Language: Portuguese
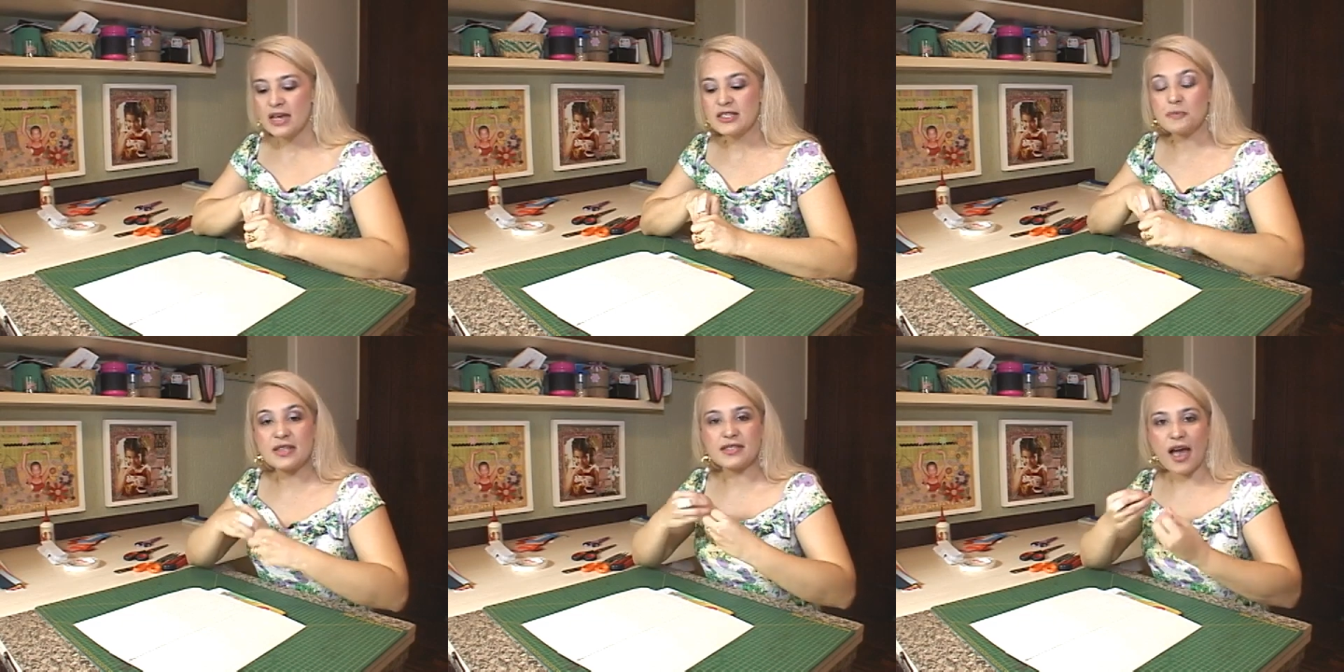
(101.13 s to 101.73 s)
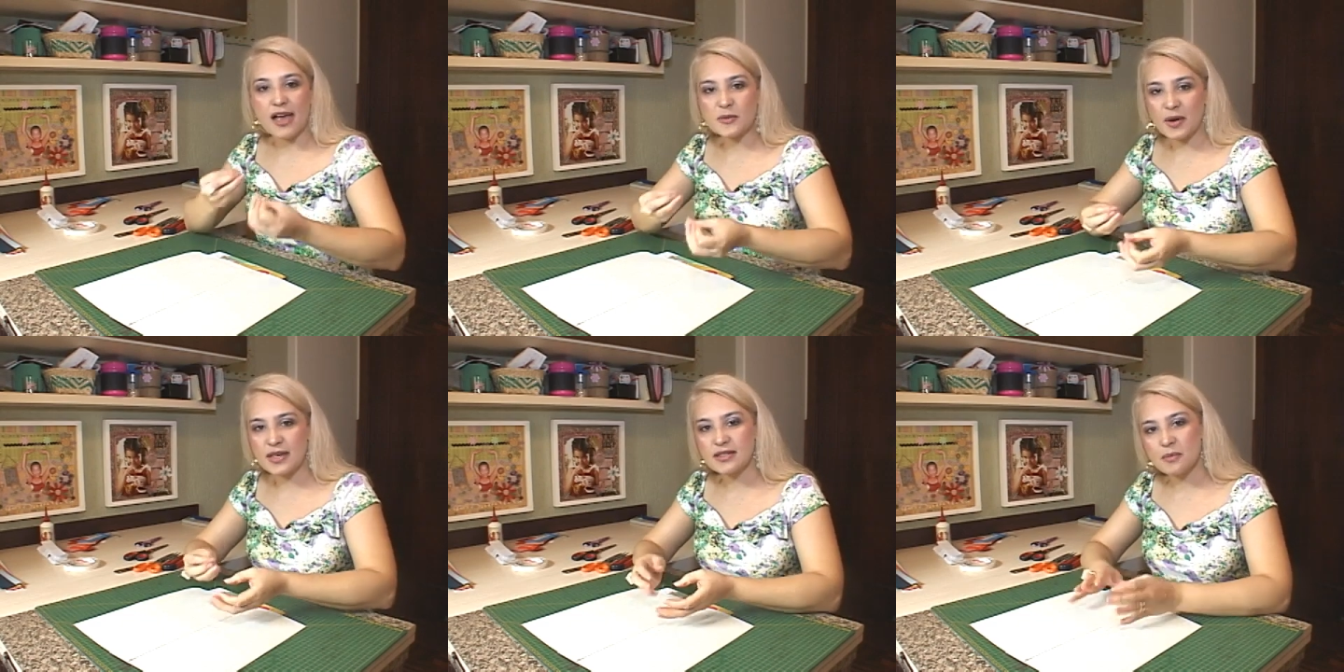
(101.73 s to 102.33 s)
especiais
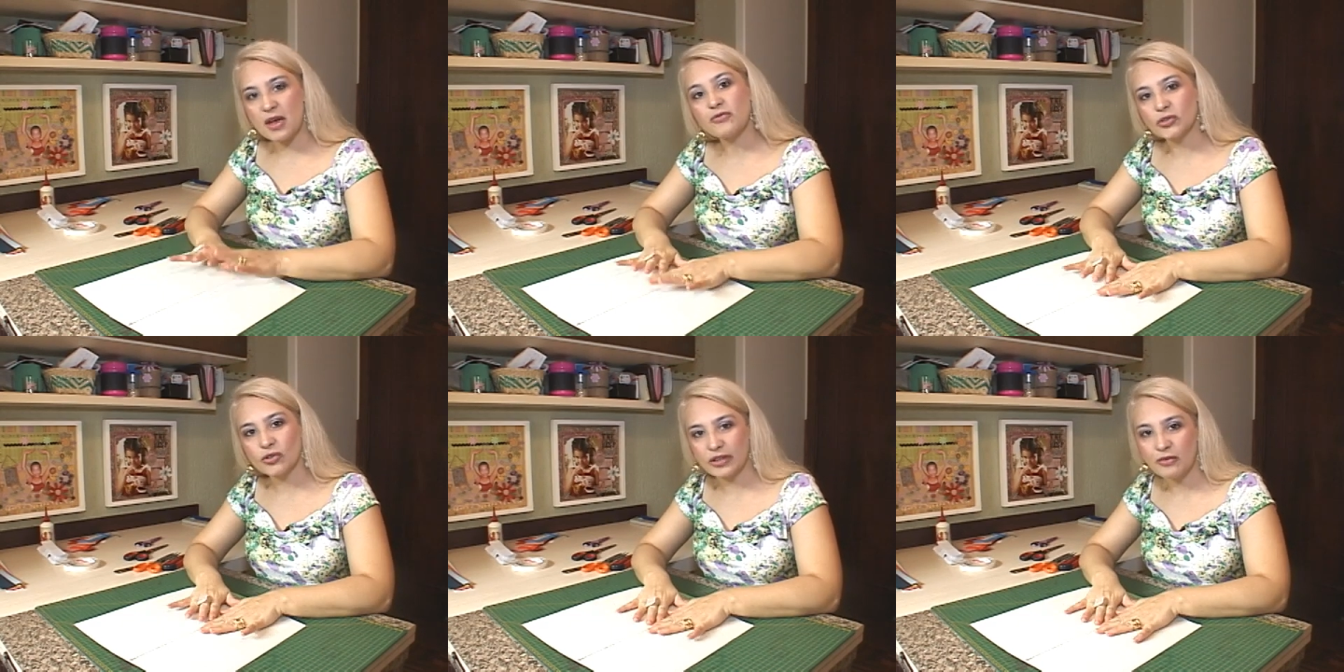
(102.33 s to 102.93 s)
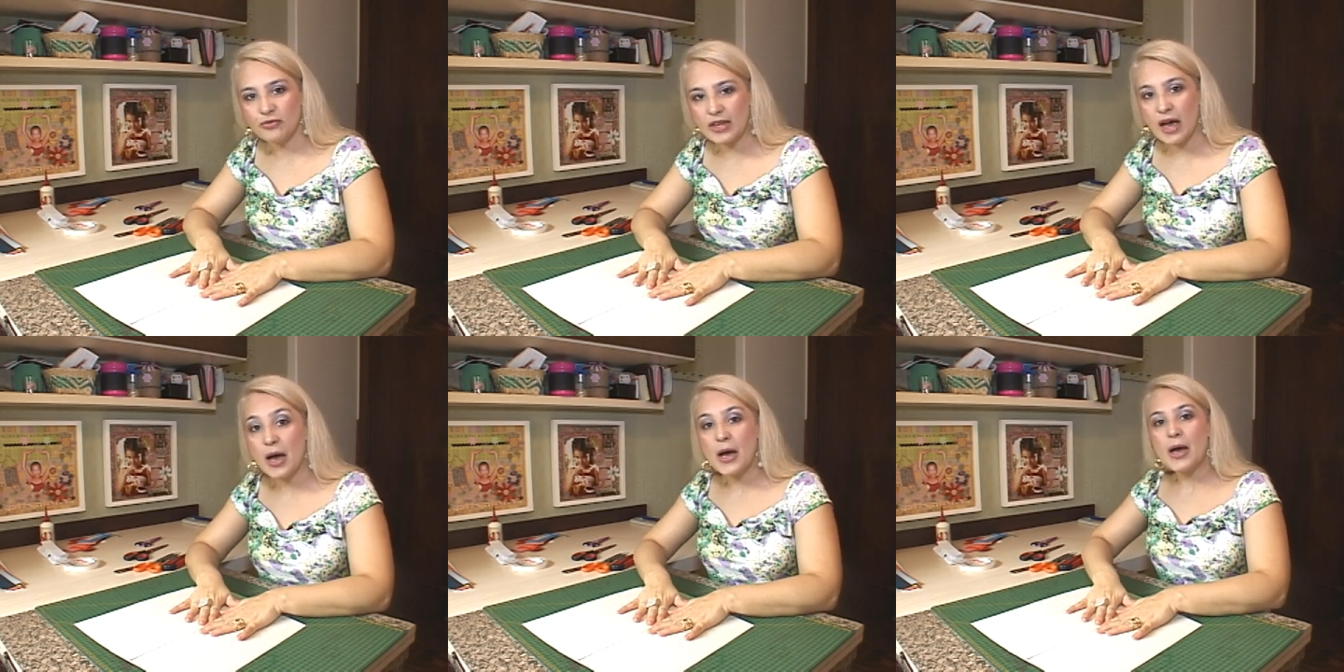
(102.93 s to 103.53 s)
para receber a fotografia.